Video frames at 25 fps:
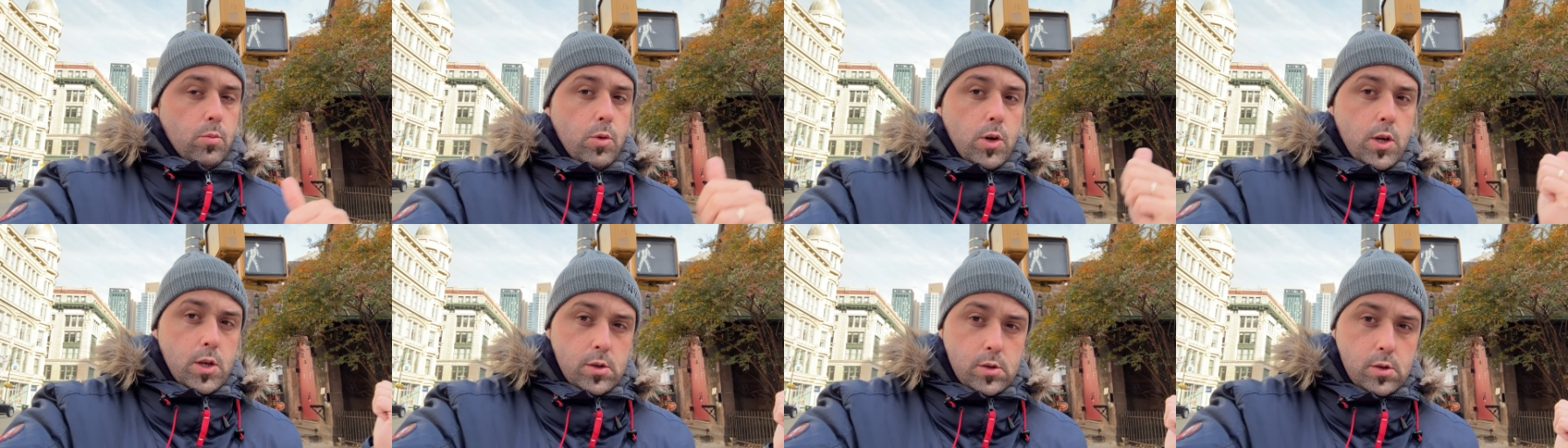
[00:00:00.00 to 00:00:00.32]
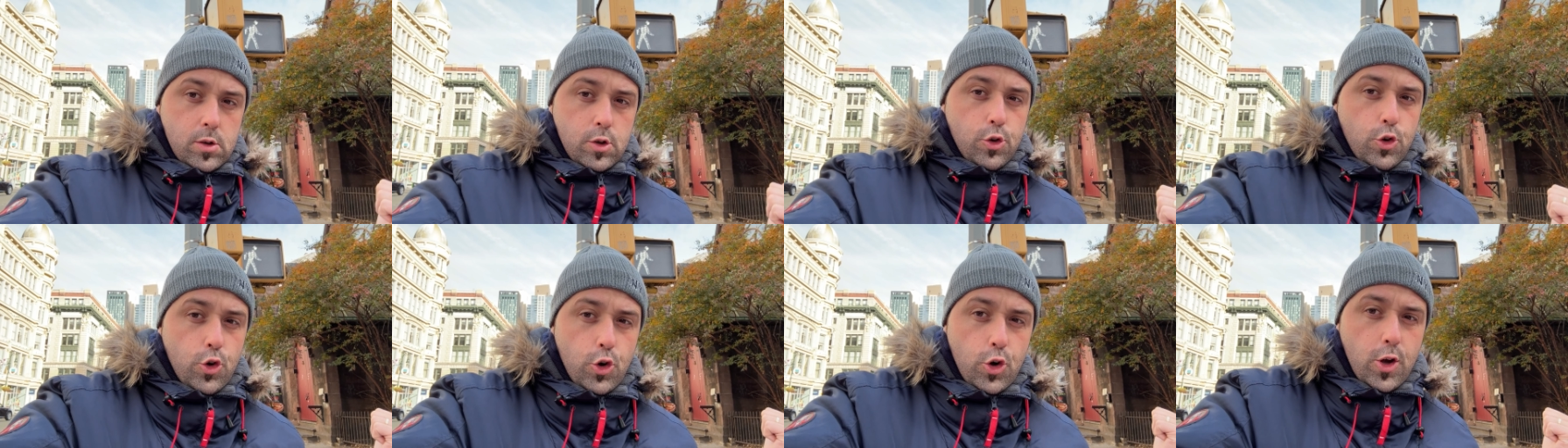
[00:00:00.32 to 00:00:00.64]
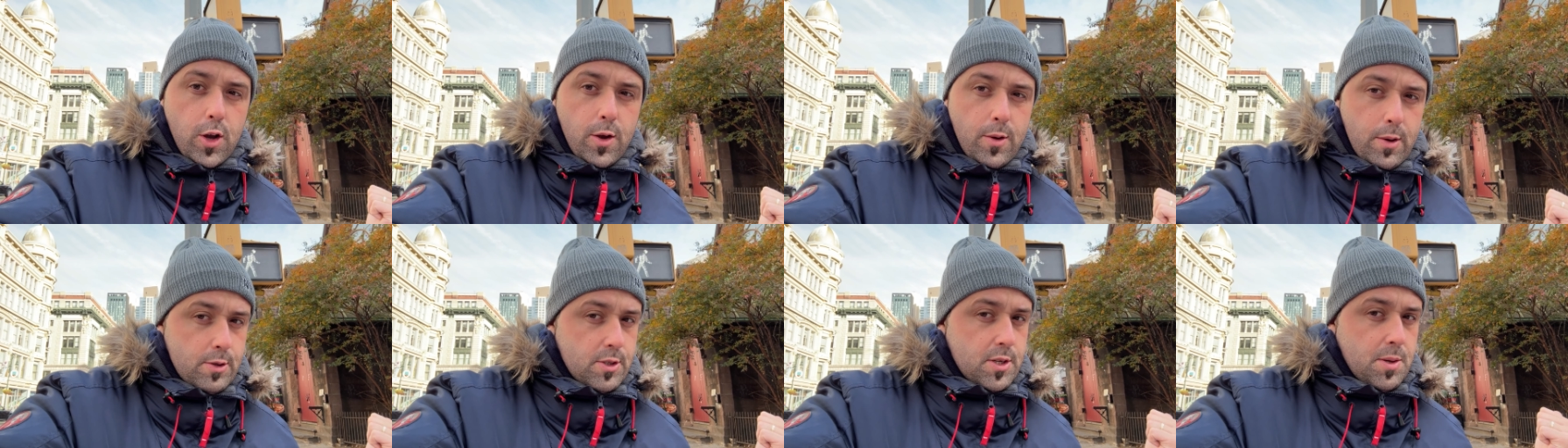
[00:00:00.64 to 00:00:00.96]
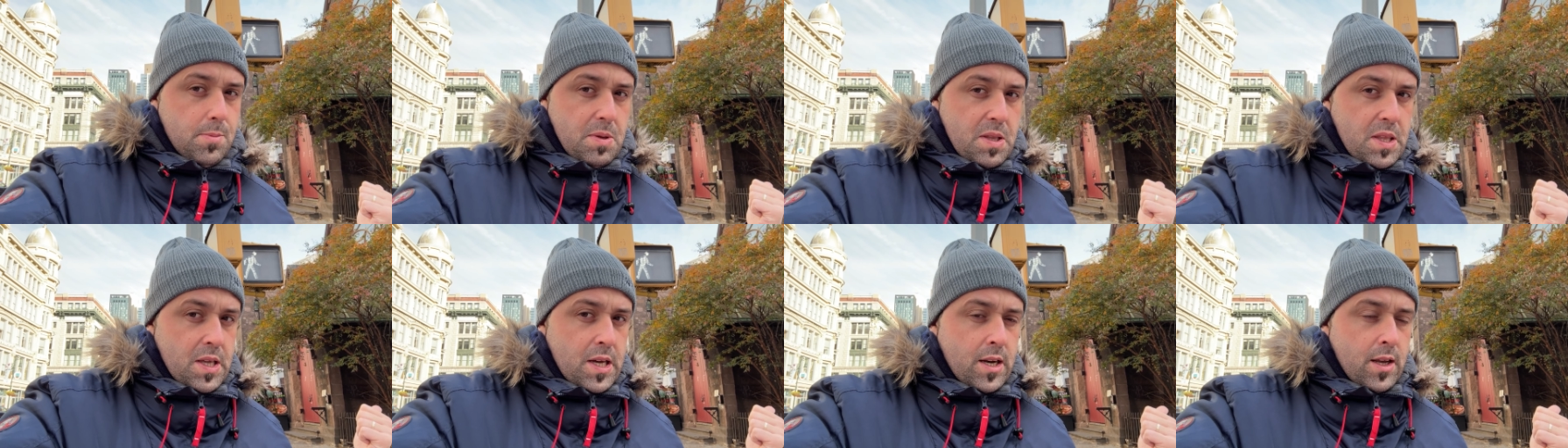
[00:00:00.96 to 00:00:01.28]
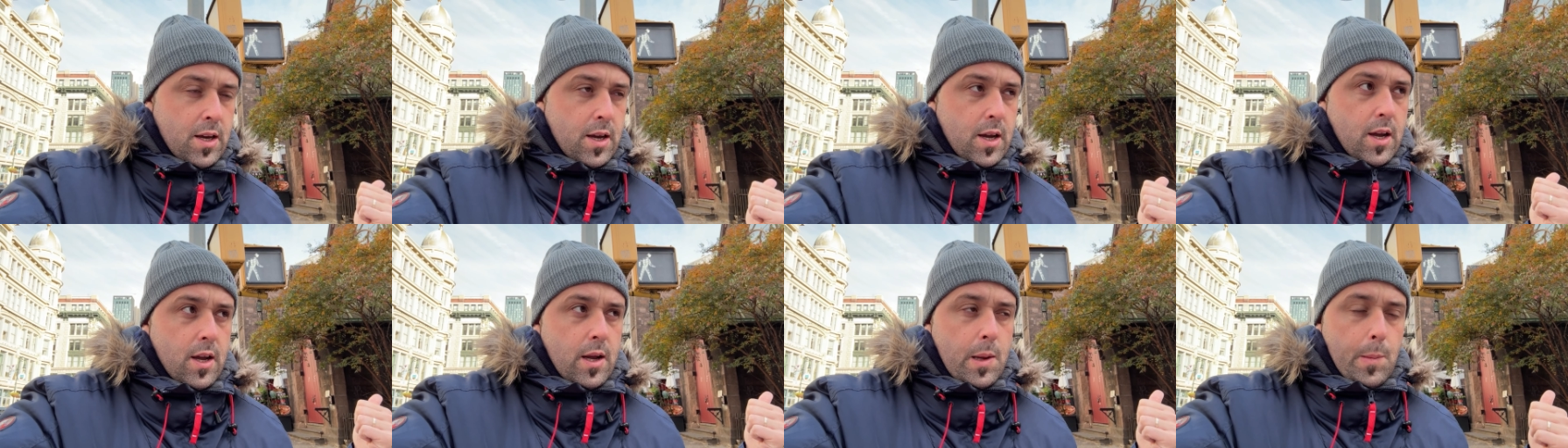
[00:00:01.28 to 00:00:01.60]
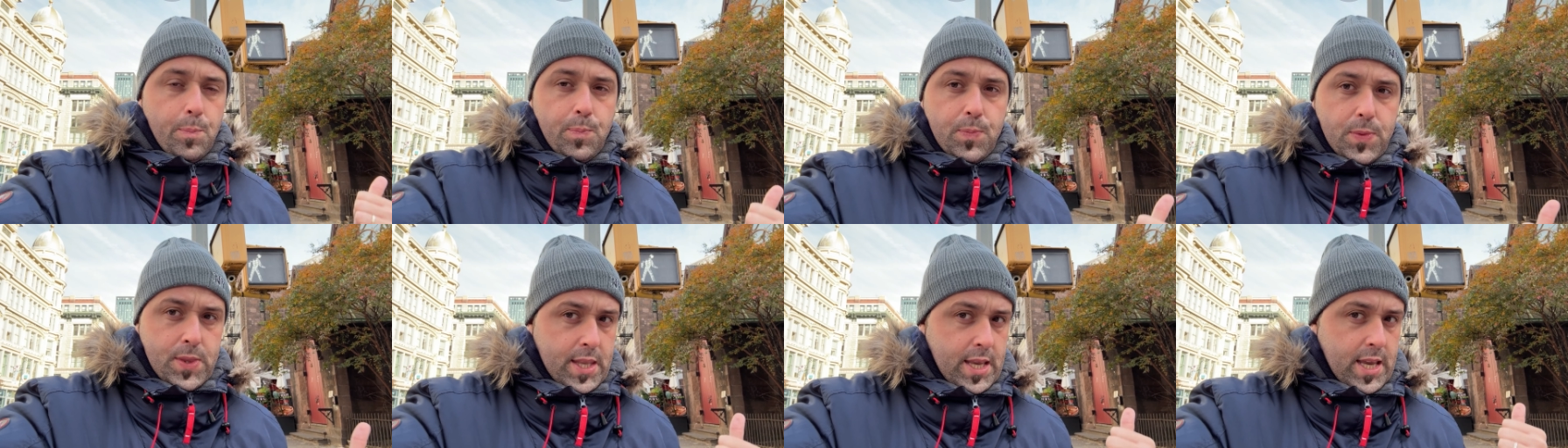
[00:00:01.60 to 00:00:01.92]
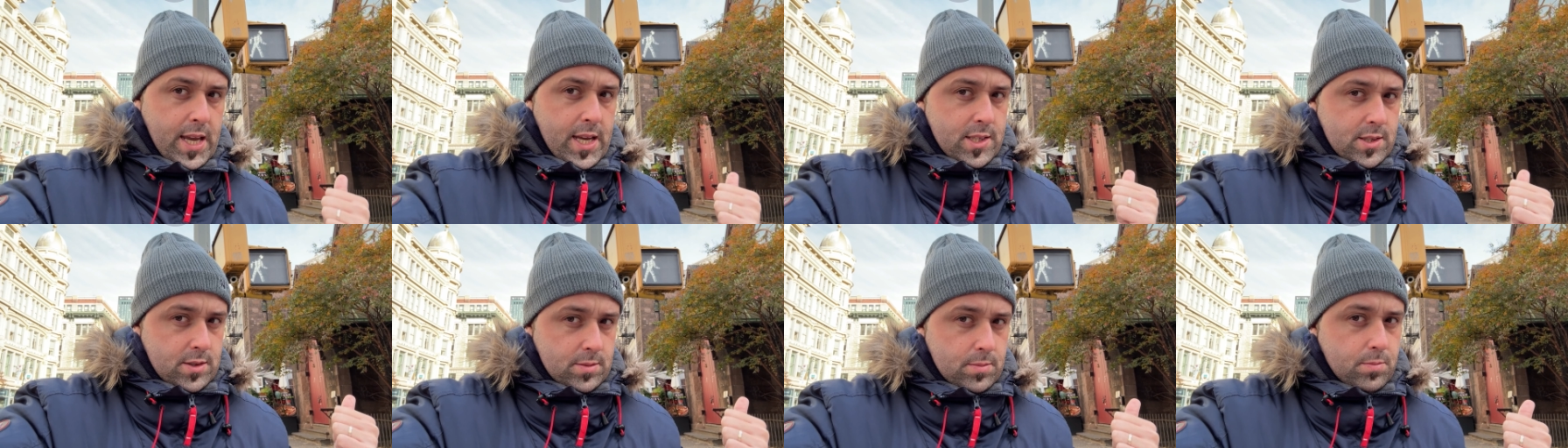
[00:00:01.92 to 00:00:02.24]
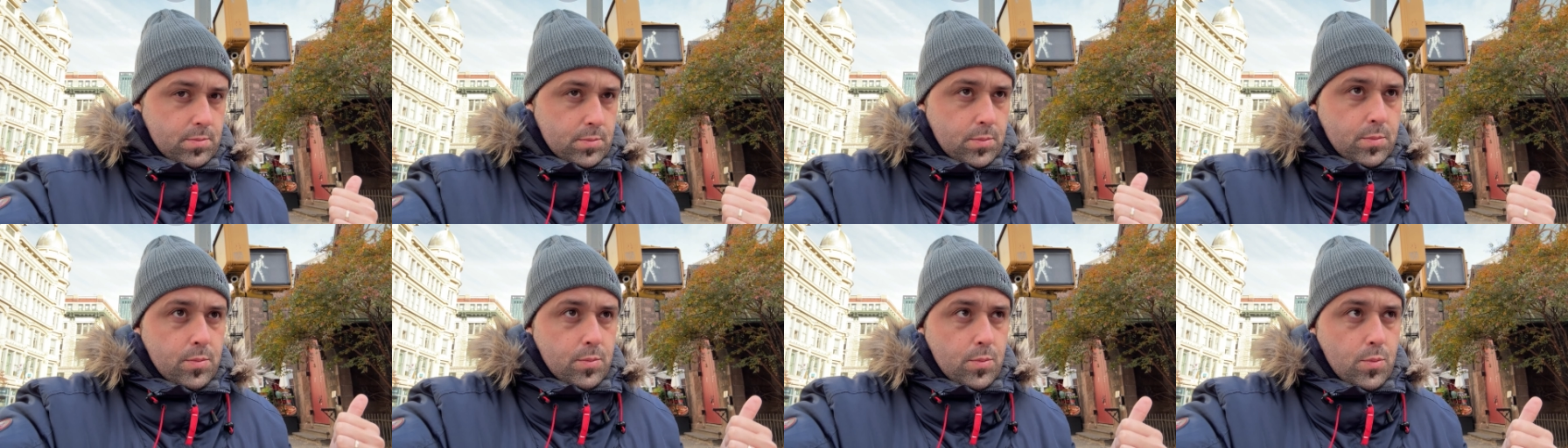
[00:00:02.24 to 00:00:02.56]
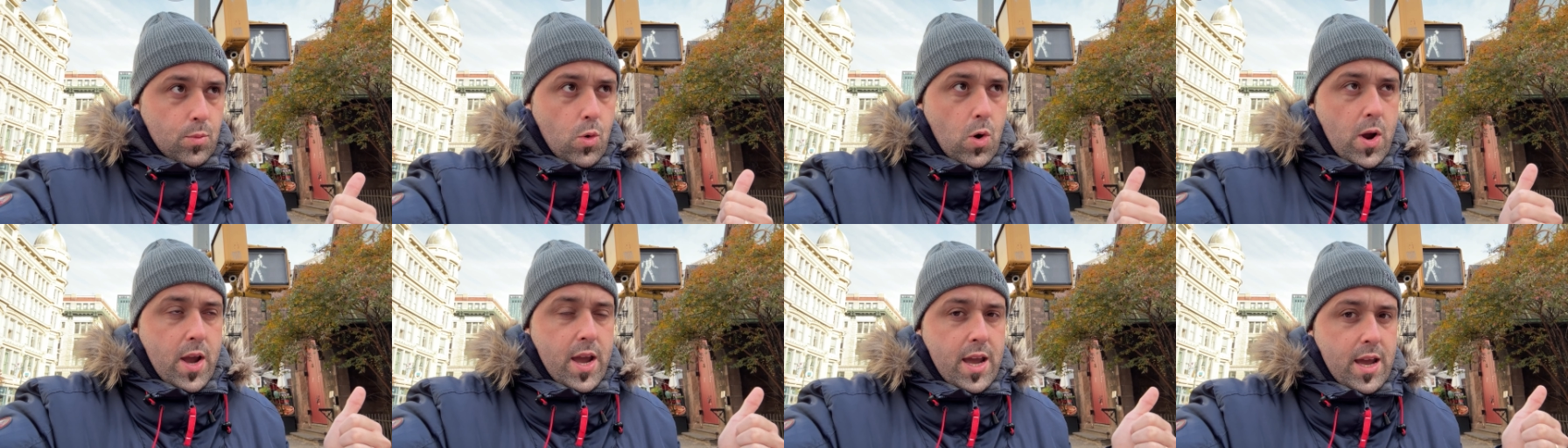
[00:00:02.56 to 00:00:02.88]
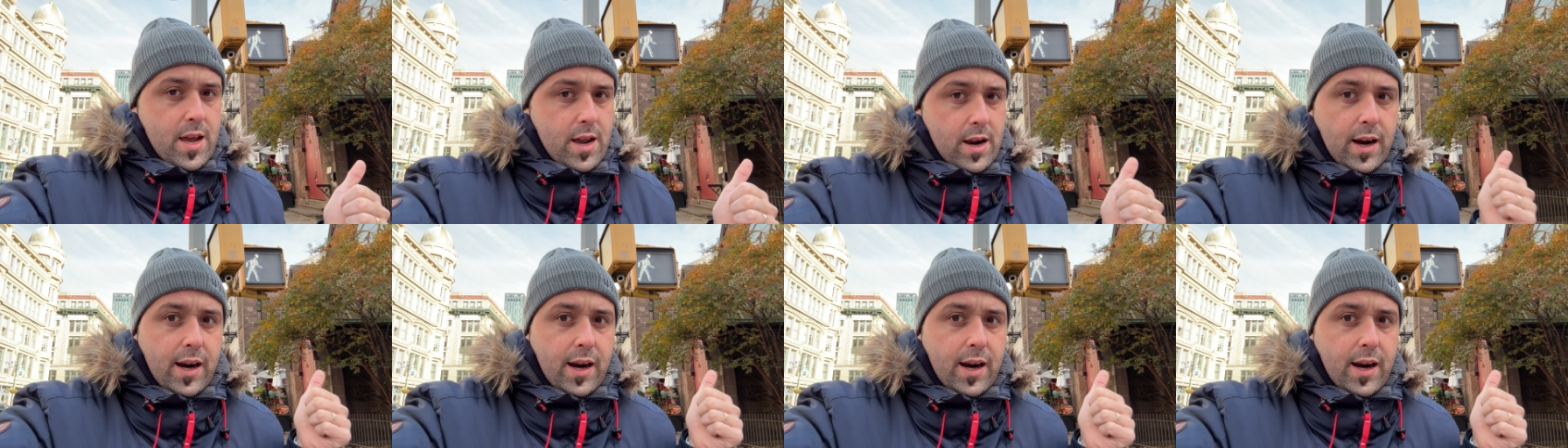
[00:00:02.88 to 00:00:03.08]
bueno, con lo que vamos a empezar, que es muy